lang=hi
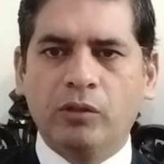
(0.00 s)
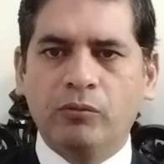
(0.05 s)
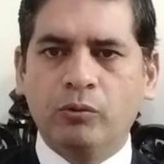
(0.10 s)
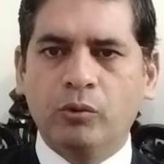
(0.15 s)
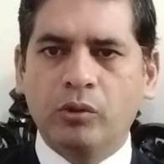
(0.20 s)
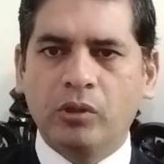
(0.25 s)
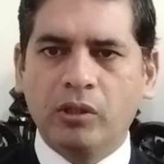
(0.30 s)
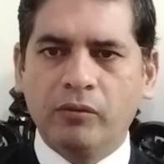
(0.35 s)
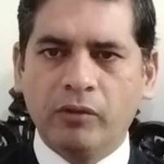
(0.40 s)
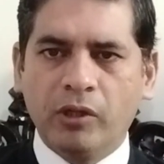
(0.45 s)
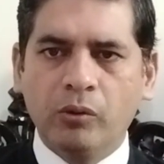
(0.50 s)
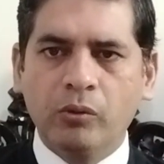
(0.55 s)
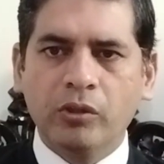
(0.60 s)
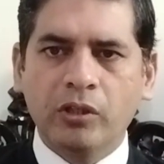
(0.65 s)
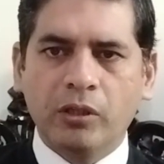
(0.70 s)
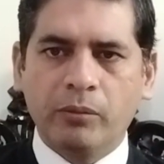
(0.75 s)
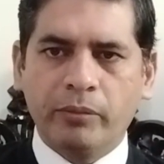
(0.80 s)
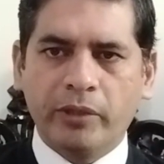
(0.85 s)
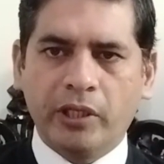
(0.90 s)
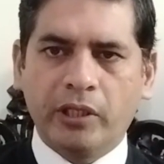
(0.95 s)
है वो गवाहों
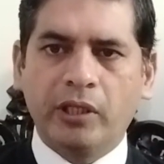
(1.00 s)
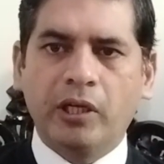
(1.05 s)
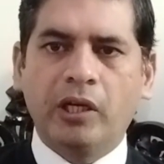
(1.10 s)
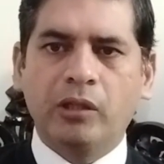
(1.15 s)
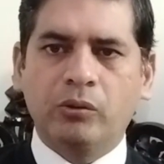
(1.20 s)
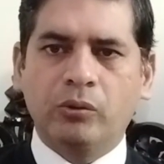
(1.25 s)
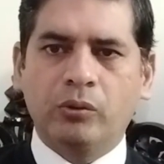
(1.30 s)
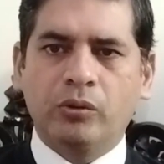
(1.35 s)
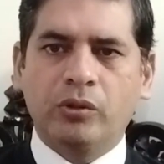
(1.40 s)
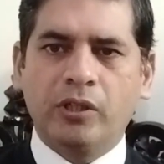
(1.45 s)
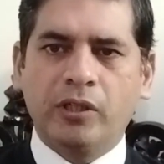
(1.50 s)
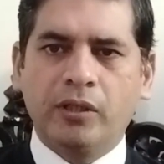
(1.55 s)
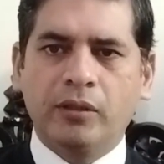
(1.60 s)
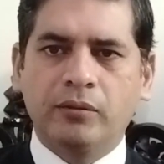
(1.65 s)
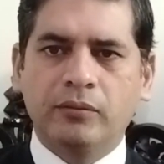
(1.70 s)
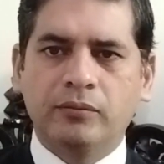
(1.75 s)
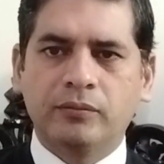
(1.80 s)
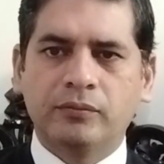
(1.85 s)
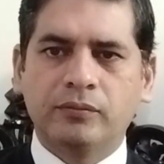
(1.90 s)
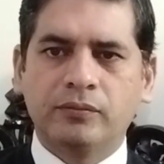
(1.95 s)
के बयान होते
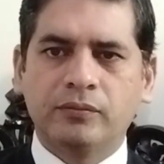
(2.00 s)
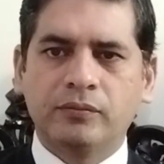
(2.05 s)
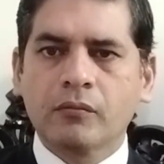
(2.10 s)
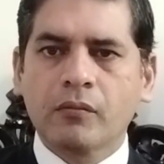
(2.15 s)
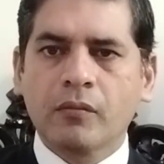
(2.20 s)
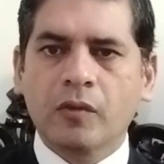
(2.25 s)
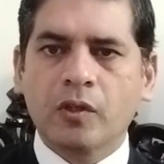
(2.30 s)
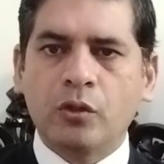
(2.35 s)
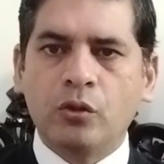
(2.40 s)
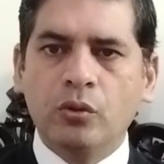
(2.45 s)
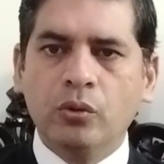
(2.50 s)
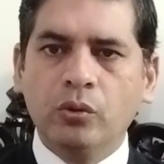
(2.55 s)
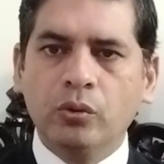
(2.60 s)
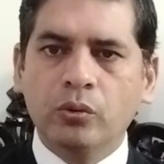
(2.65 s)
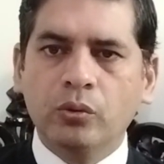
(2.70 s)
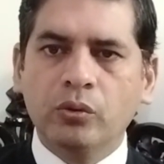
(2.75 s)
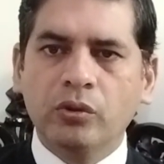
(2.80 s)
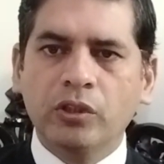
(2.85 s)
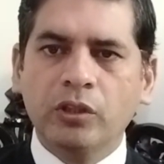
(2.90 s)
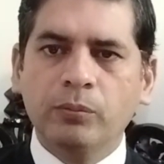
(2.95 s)
हैं जो
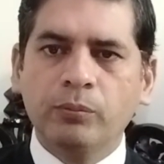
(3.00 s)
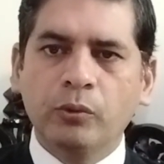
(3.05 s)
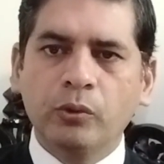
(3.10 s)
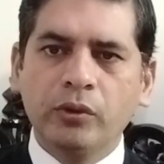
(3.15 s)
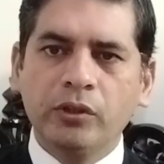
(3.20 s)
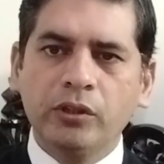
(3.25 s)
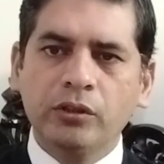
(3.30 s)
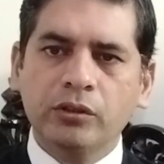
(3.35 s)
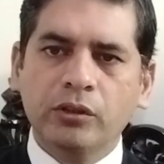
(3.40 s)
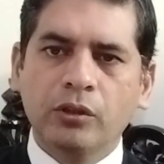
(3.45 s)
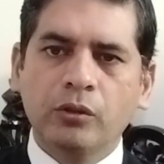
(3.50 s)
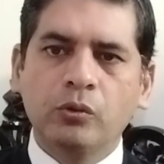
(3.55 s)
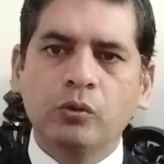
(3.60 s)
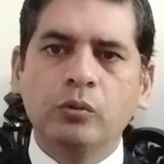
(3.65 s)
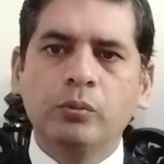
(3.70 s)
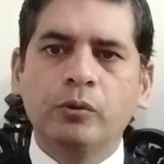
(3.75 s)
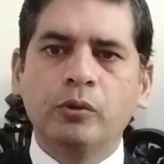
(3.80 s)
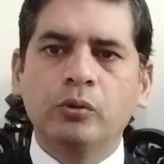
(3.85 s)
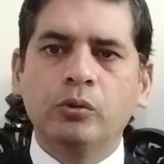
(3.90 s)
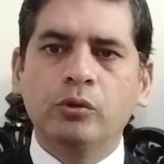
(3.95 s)
उन्होंने पुलिस के
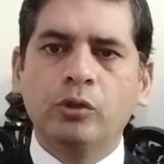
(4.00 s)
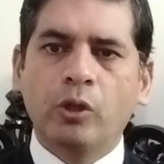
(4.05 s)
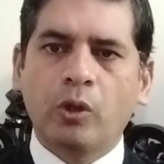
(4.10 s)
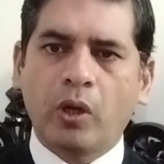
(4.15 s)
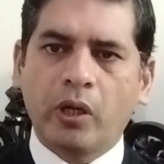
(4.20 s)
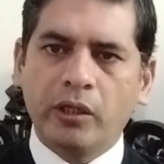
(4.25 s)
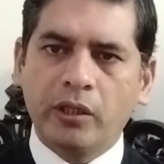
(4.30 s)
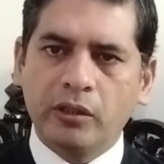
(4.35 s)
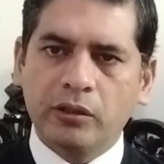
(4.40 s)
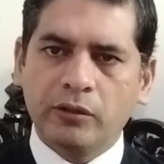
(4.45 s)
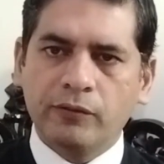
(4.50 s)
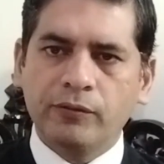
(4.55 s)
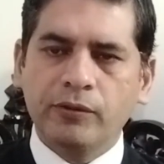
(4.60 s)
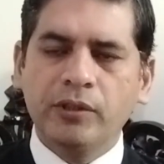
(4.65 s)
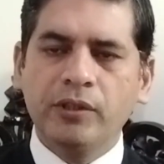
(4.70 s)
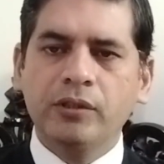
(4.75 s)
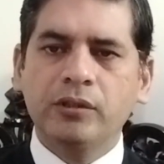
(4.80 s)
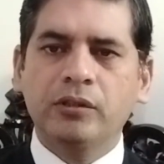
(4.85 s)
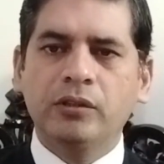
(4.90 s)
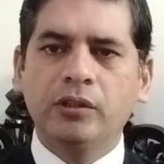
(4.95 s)
रूबरू दौरान
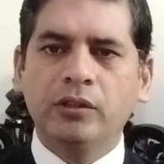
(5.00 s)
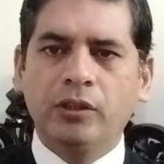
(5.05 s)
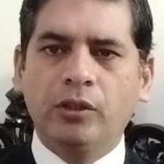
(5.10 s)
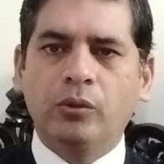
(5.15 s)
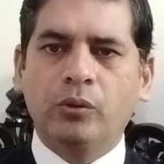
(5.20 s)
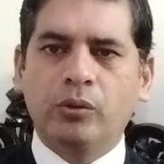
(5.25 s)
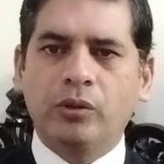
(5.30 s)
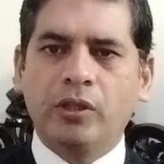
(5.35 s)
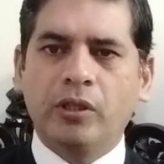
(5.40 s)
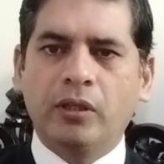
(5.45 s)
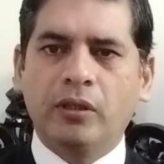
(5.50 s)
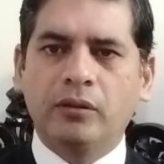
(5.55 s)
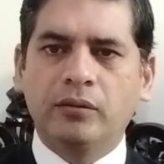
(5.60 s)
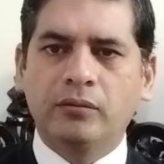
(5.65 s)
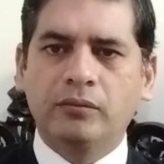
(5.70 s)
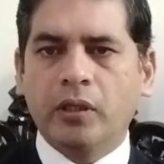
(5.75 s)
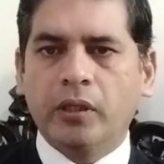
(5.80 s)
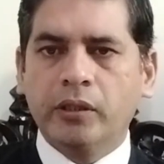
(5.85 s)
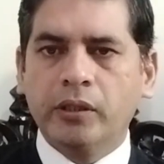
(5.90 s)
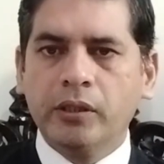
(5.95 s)
तफ्तीश दिए होते हैं
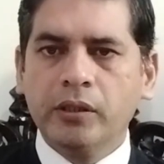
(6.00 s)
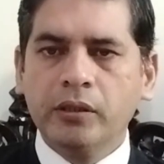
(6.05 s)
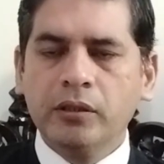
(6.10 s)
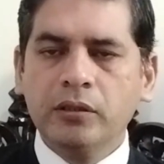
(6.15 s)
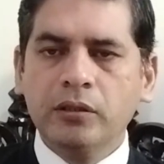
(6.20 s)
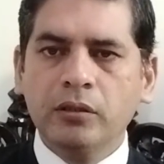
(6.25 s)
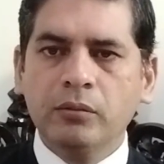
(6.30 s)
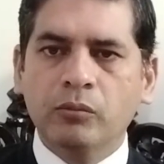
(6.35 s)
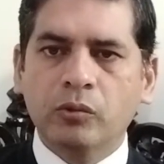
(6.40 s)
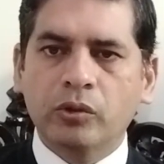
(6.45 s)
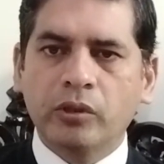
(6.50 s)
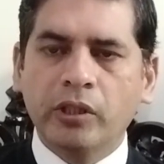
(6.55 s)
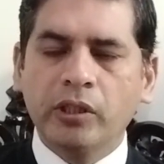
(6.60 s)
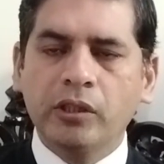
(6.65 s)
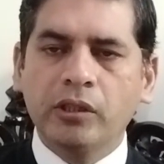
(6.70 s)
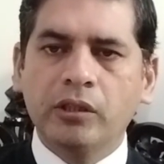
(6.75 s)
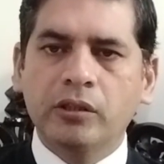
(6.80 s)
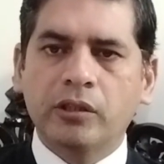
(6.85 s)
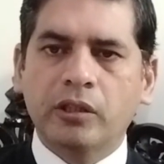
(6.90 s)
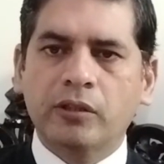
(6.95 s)
अगर किसी
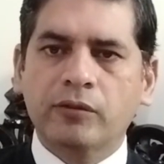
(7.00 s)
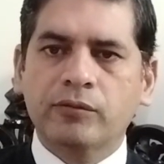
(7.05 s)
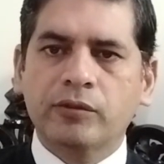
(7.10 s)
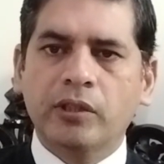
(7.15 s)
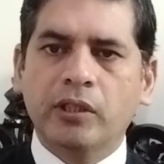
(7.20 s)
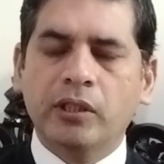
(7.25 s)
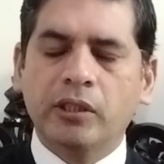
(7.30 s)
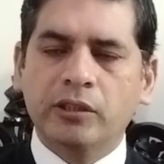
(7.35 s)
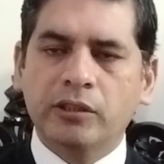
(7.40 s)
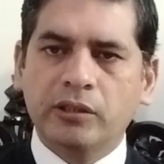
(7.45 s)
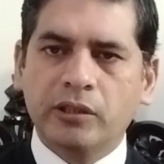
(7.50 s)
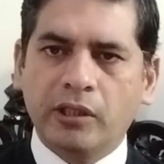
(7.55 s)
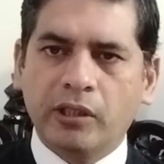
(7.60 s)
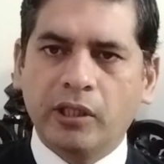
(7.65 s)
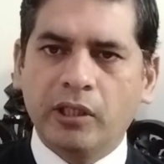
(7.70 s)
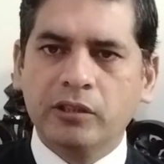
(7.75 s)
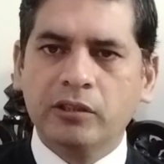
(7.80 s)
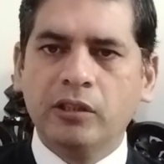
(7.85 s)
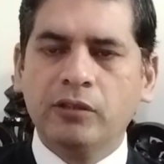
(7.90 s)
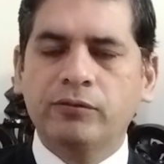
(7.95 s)
मुदई की तरफ से
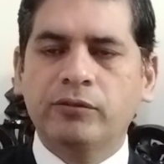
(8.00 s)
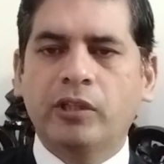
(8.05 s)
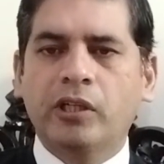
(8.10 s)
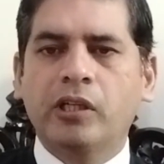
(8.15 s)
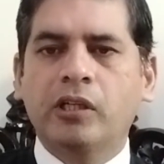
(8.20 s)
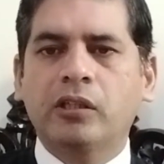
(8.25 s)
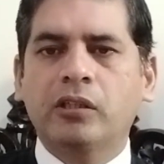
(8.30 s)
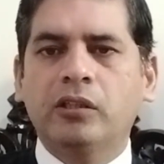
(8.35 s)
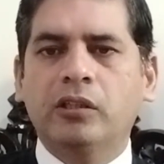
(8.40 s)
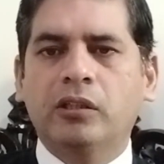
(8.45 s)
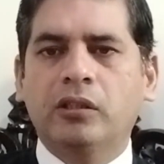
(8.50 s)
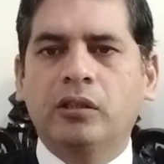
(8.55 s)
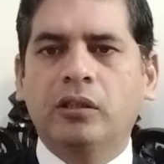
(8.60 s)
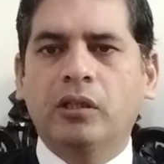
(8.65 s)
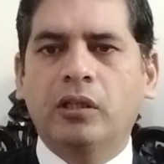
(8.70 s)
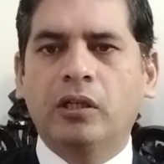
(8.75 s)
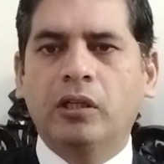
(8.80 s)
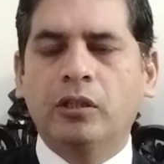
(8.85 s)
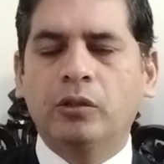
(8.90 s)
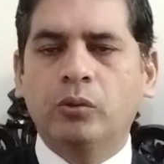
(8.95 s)
इस्तगासा फ़ाइल किया
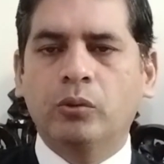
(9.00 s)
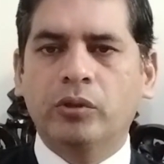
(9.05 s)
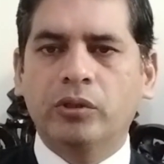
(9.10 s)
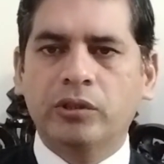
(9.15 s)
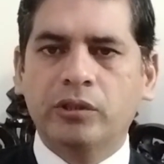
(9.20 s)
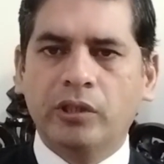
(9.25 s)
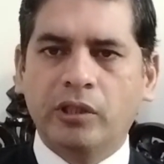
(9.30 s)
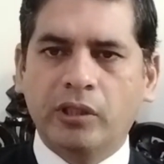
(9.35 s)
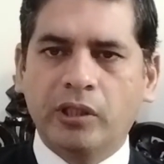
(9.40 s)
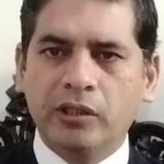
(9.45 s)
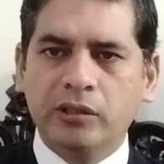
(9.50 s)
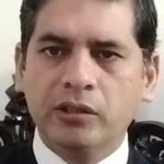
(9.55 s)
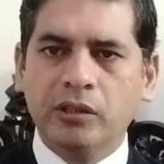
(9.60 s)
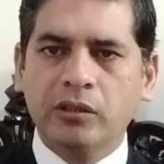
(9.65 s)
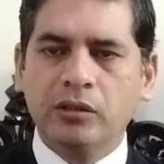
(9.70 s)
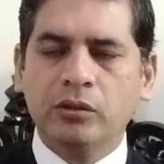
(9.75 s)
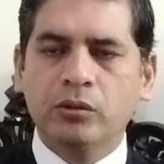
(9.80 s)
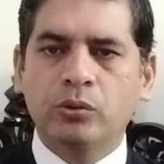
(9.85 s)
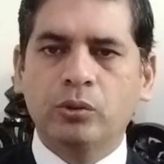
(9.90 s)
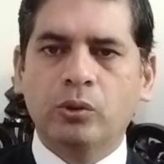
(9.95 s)
गया है तो
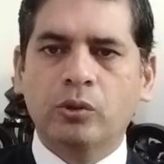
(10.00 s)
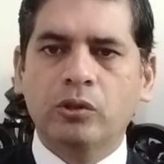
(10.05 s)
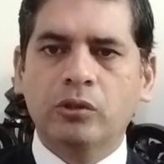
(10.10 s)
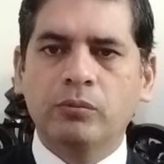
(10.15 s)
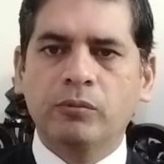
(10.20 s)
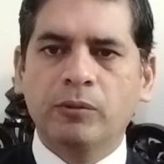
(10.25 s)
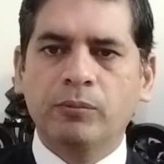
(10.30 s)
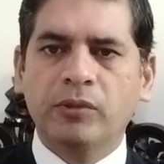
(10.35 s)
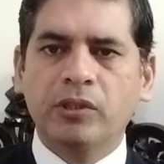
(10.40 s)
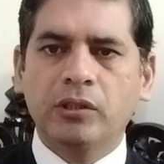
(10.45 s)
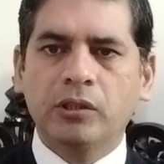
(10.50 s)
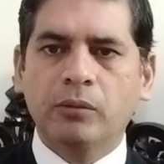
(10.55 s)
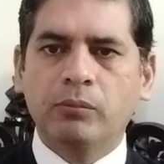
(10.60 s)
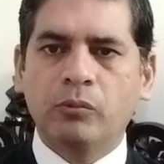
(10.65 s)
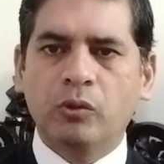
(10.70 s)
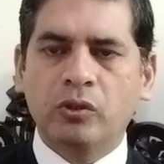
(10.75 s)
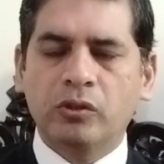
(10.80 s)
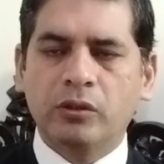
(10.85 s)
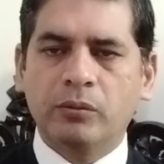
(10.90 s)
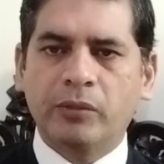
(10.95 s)
इस्तगासा की सूरत में भी जब
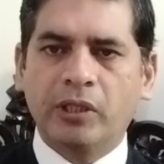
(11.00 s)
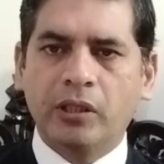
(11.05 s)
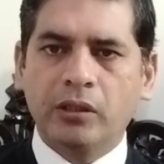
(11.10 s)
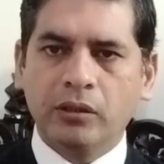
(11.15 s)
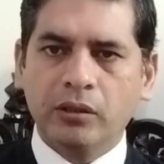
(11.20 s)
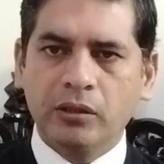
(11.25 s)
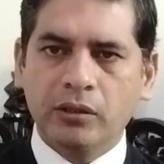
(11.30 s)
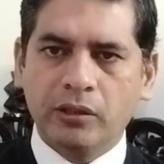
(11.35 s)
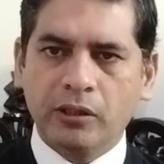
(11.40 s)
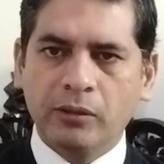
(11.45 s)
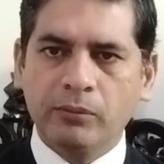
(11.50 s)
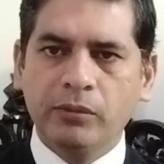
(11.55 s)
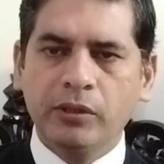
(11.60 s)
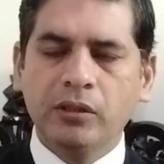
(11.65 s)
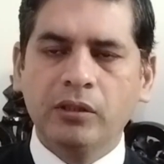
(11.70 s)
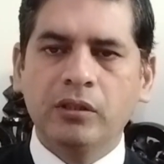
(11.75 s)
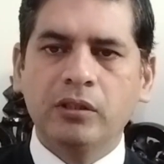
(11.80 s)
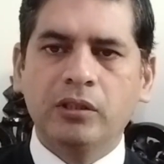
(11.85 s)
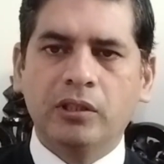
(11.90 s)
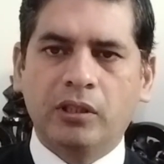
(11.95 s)
मुलजमान की
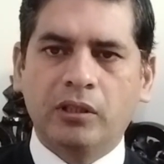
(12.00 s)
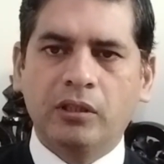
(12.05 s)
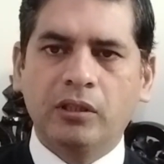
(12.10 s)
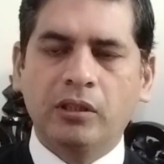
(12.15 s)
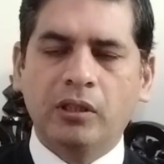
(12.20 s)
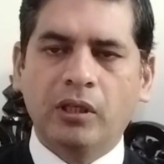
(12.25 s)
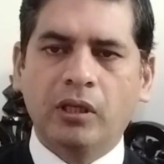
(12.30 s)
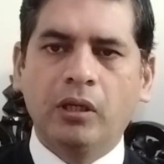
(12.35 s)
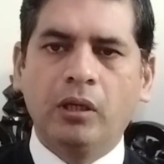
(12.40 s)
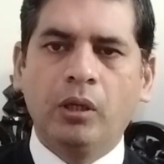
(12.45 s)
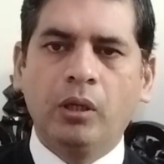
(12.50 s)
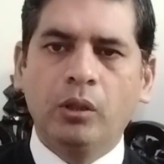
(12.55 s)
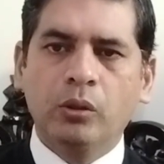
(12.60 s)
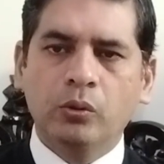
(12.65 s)
तलबी की जाती है